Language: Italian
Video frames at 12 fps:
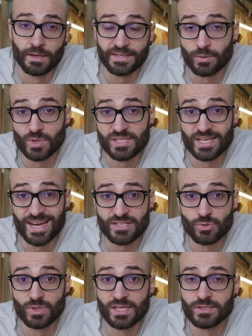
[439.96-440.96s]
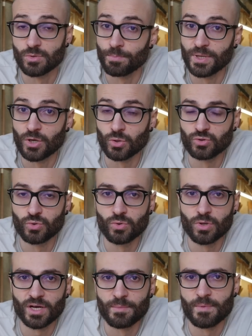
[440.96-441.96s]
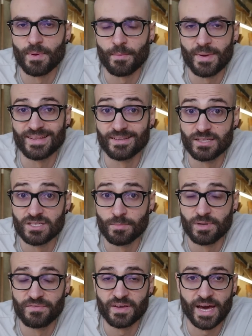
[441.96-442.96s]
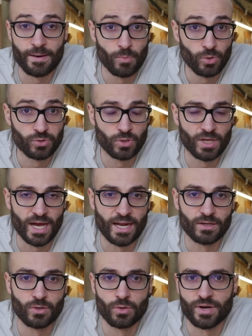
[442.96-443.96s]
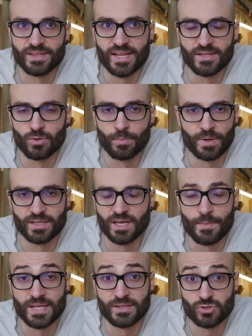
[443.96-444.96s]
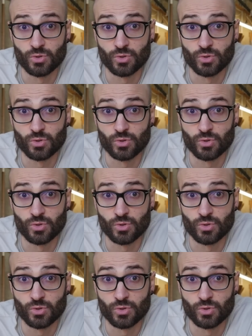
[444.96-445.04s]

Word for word: In questi casi utilizzo un piccolo trucco che mi permette di semplificare molto il calcolo rendendolo praticamente